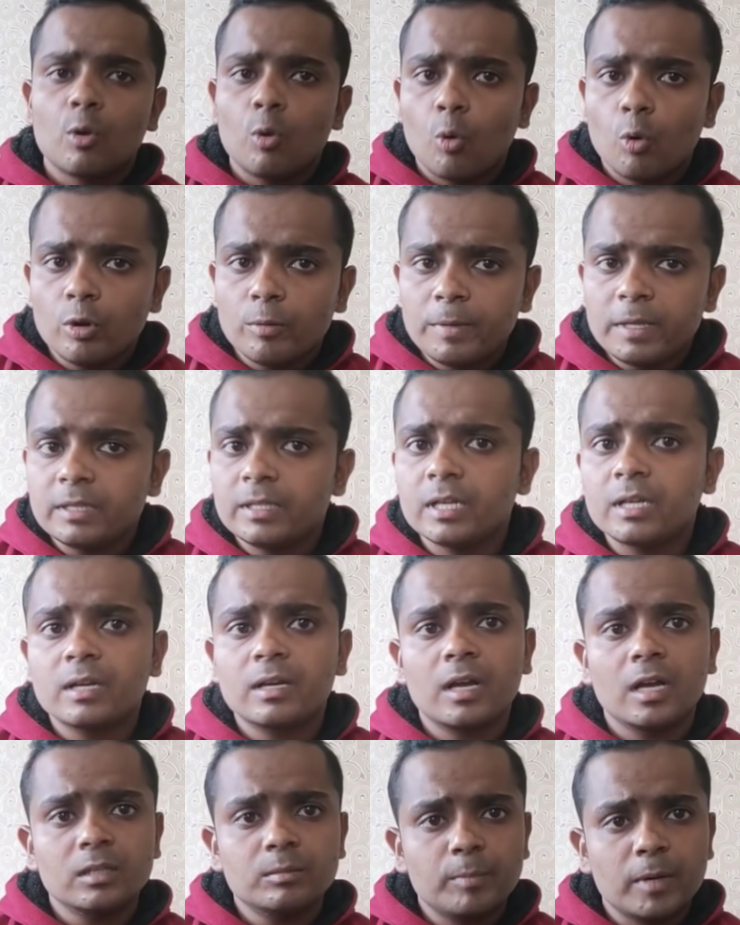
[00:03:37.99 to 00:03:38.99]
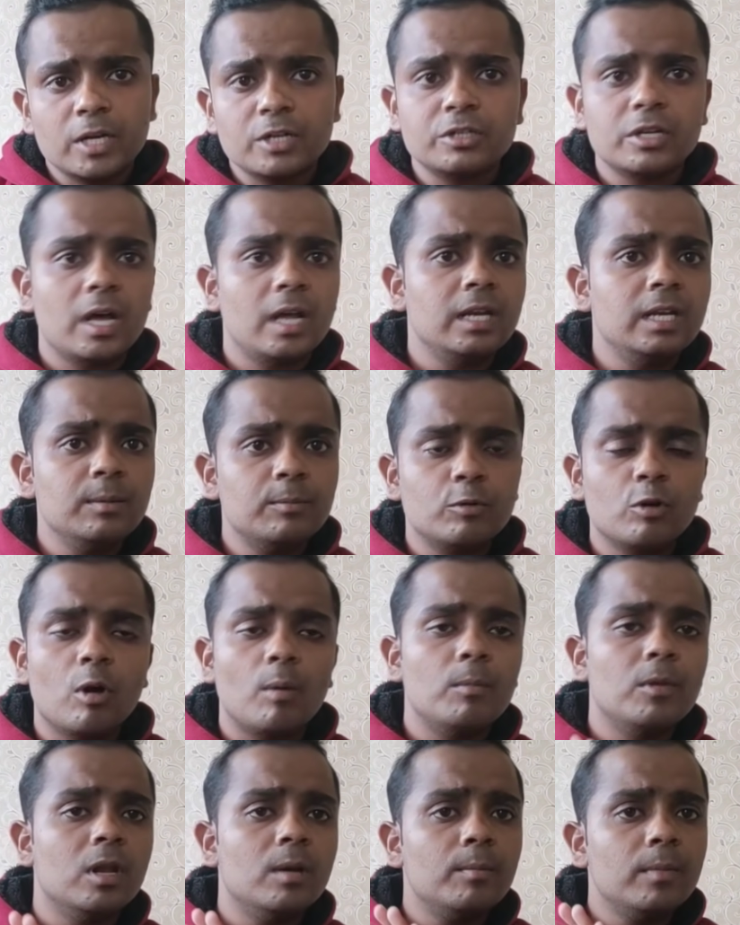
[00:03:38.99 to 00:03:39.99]
कोई भी दिक्कत परेशानी
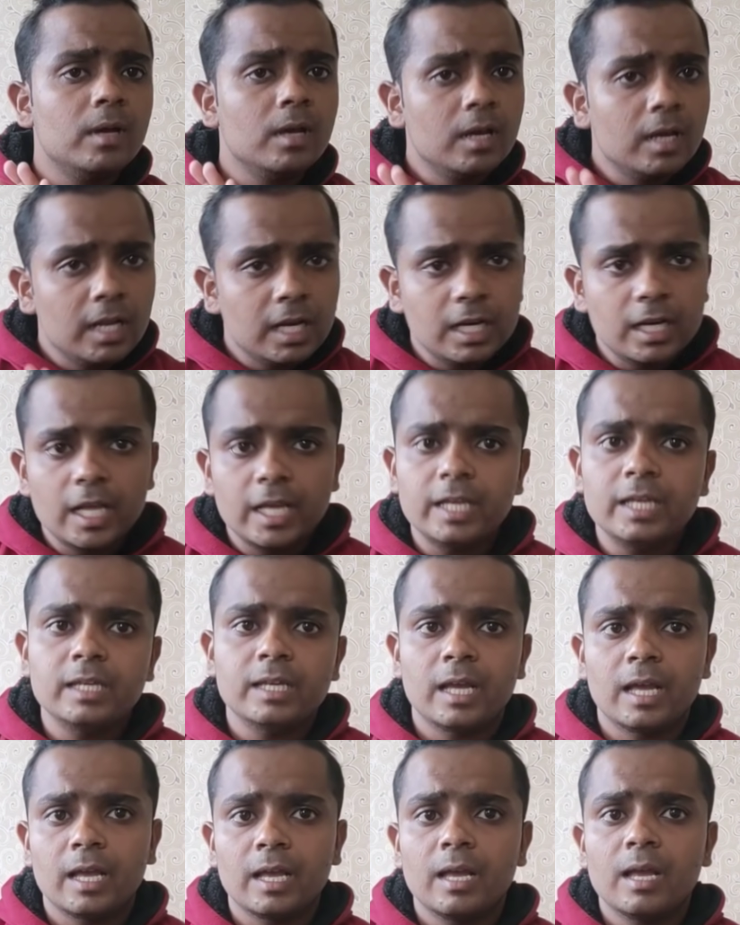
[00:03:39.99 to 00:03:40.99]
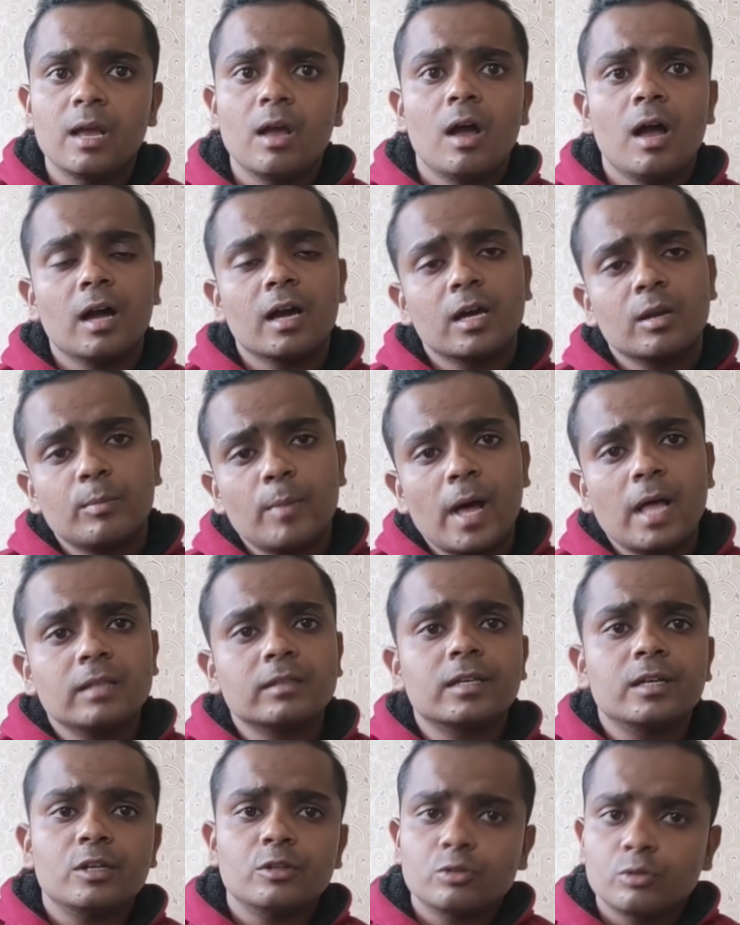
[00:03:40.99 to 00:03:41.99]
प्रॉब्लम नहीं है अगर
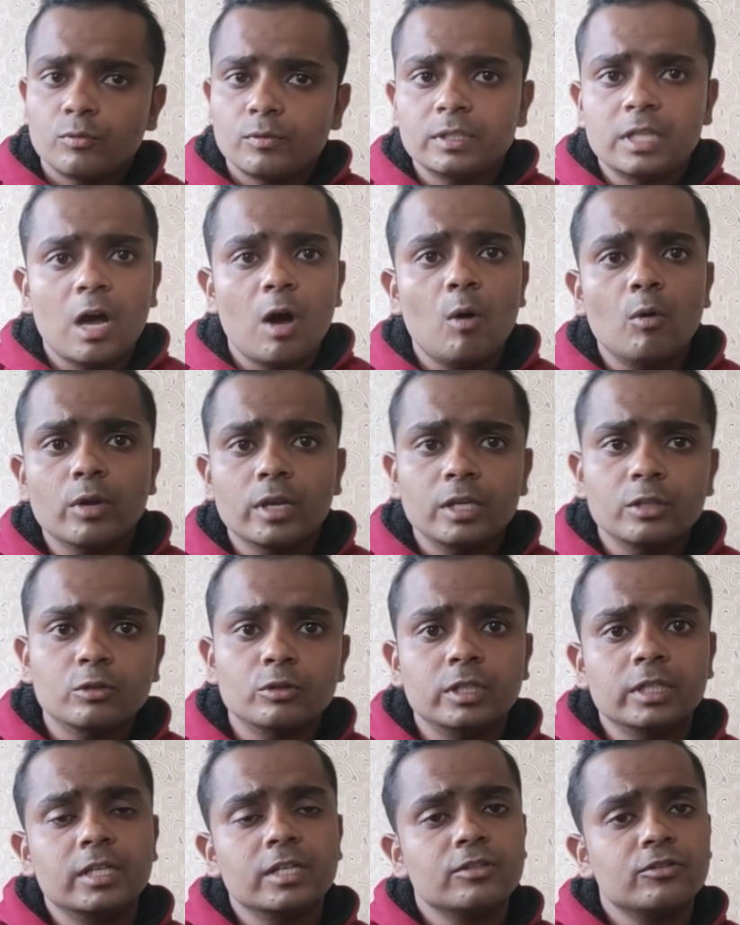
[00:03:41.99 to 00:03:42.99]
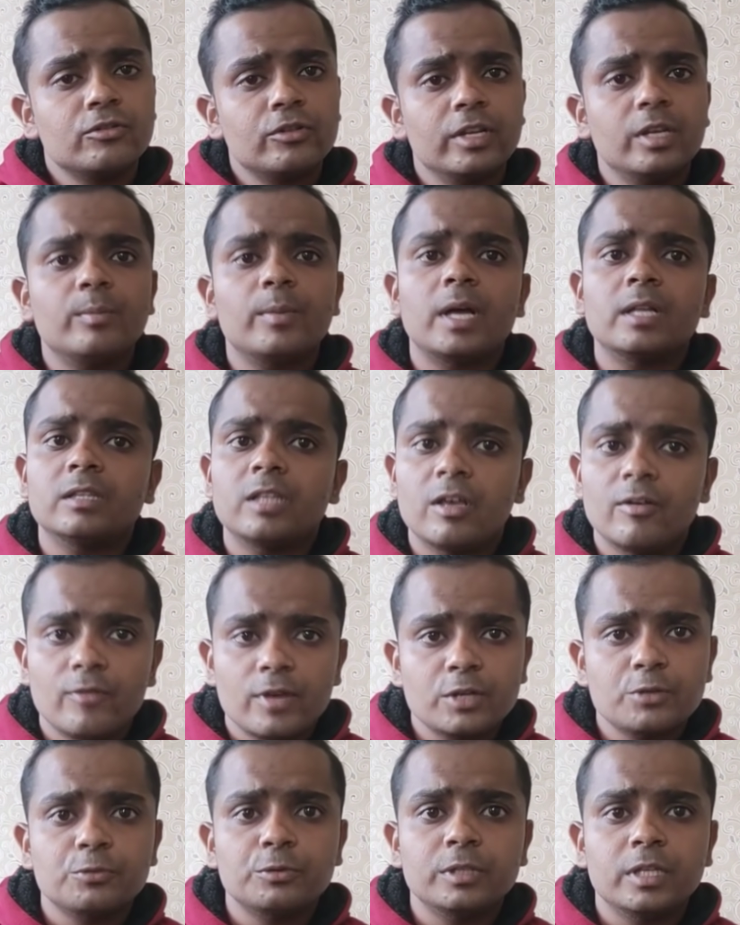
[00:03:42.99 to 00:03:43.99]
बात करें सुविधाओं की तो देखिए श्री माता
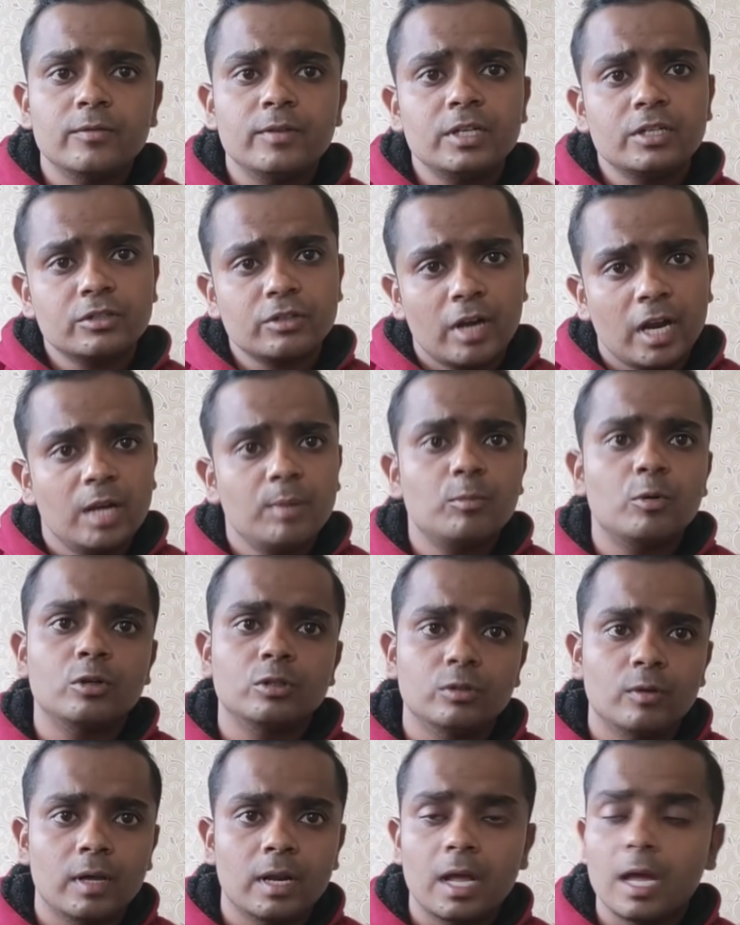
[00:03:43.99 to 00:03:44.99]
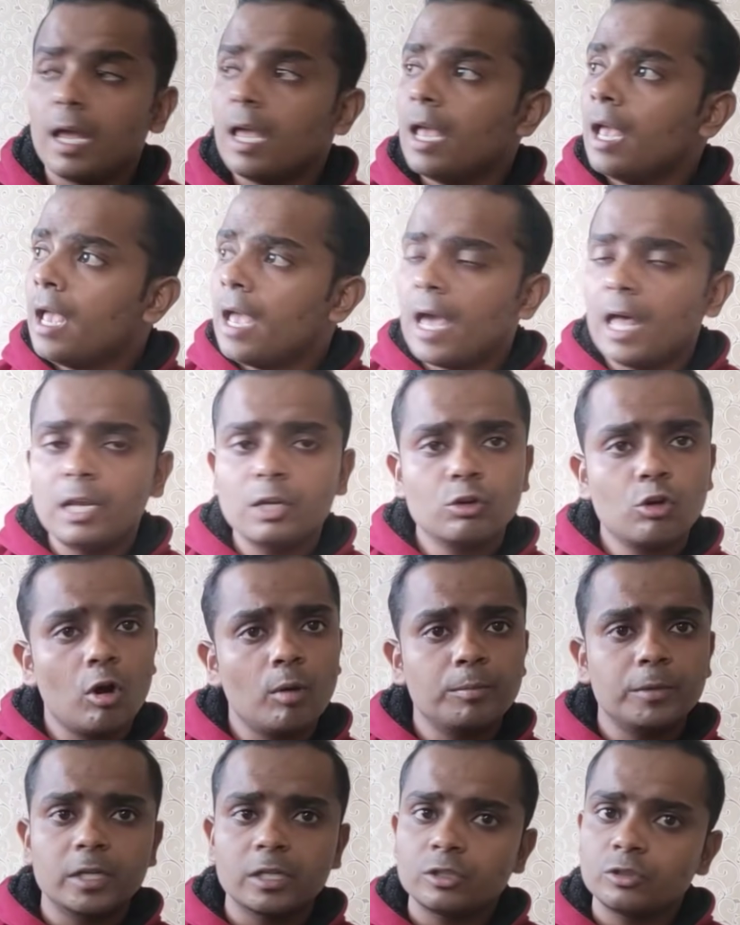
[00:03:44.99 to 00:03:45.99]
वैष्णो देवी श्राइन बोर्ड द्वारा
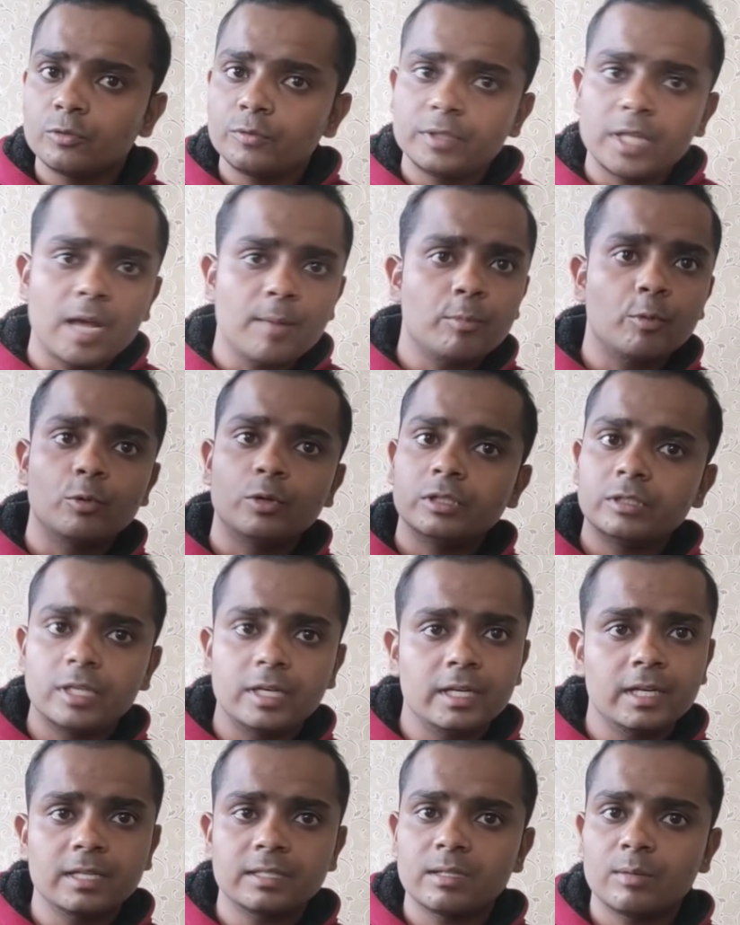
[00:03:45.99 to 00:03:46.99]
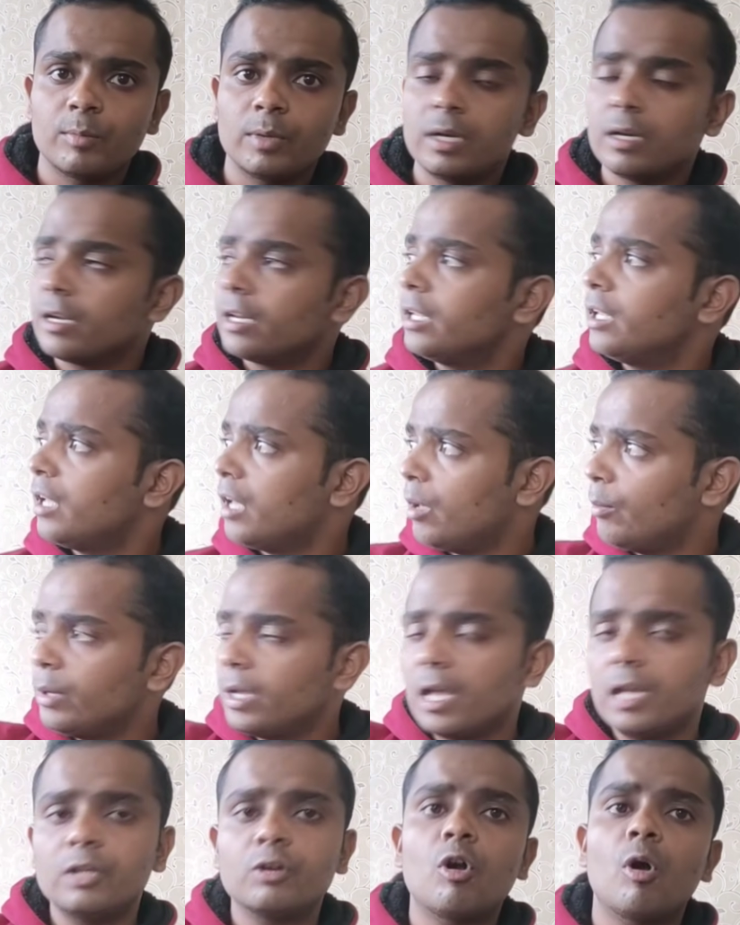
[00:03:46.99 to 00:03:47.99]
हेलीकॉप्टर की सुविधाएं पूरी तरीके से मिल रही है
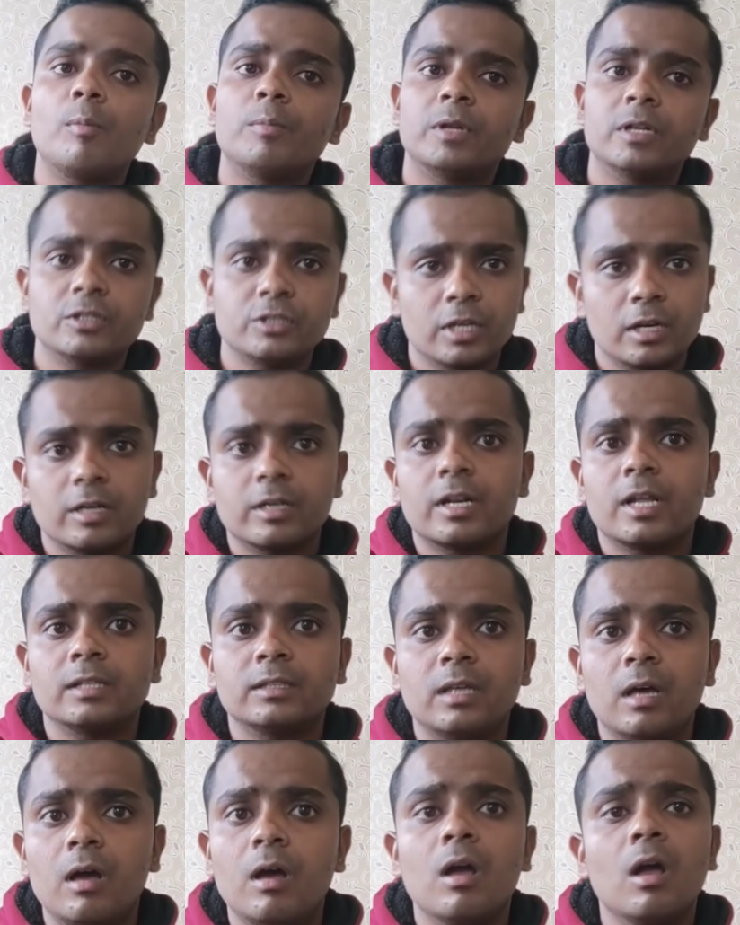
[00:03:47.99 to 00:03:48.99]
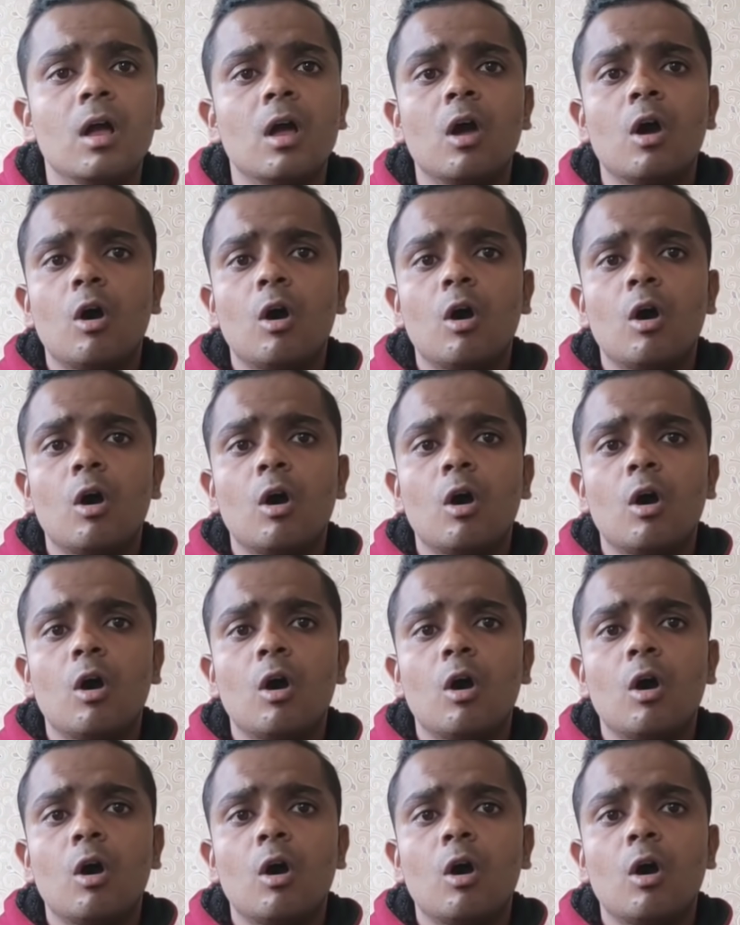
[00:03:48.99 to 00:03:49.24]
अभी हेलीकॉप्टर चल रहा था